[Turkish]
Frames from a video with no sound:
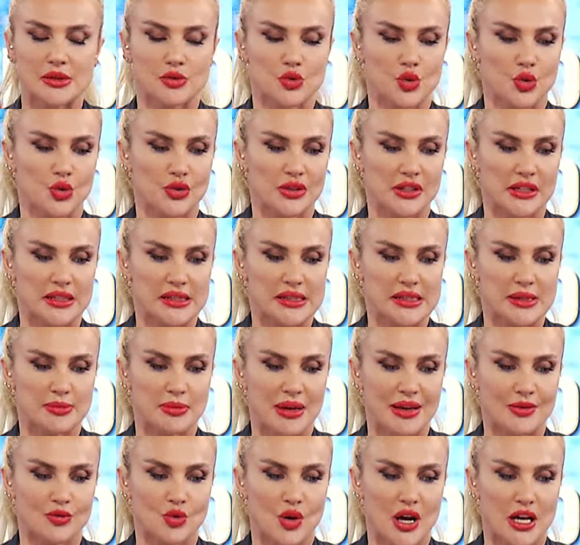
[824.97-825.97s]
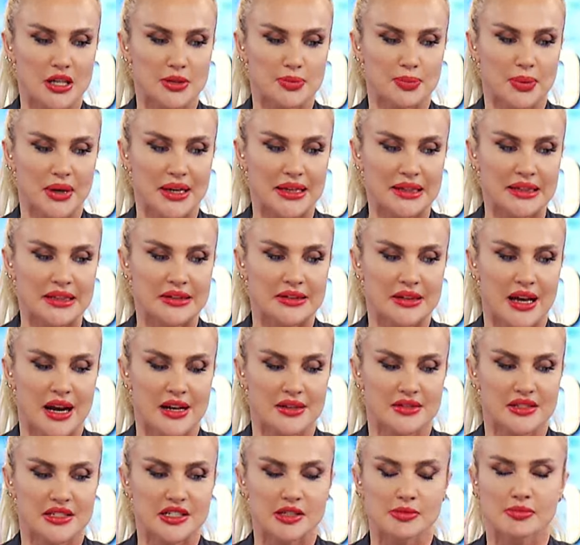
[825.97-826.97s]
Türk lirası mevduat payının
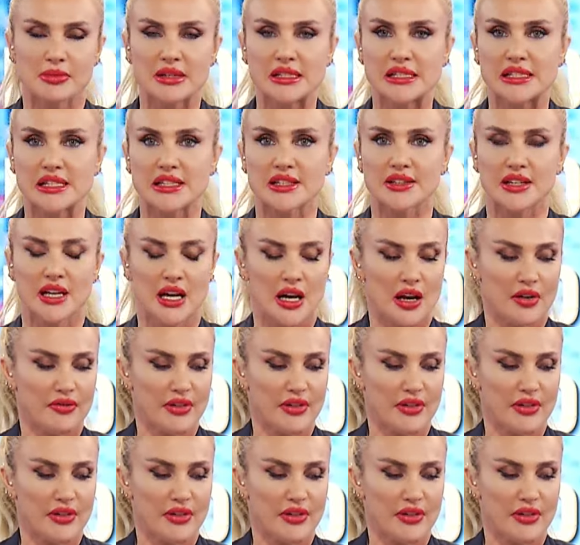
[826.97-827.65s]
artırılması